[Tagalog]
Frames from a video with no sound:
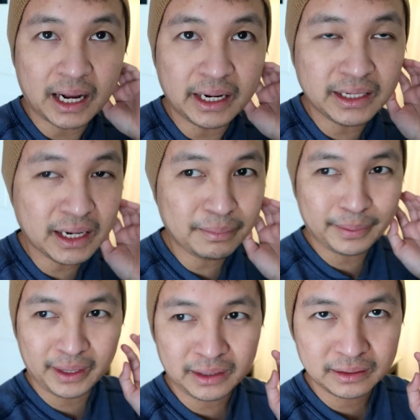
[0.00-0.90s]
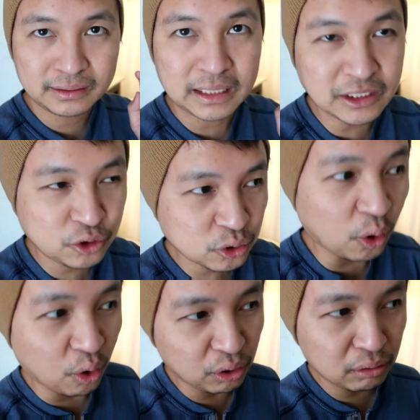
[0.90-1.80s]
kaning lamig tas
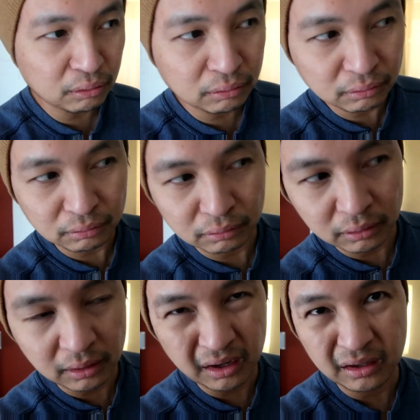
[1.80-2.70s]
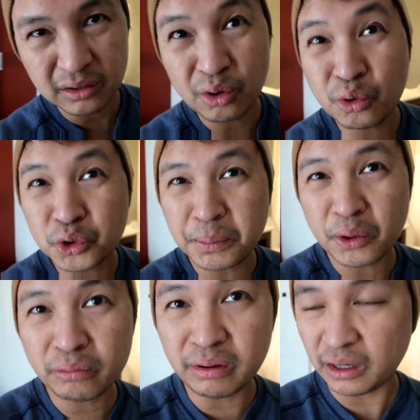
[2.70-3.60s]
totong Gugutom
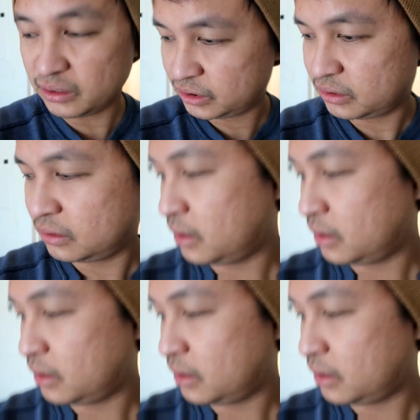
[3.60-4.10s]
ako, besh.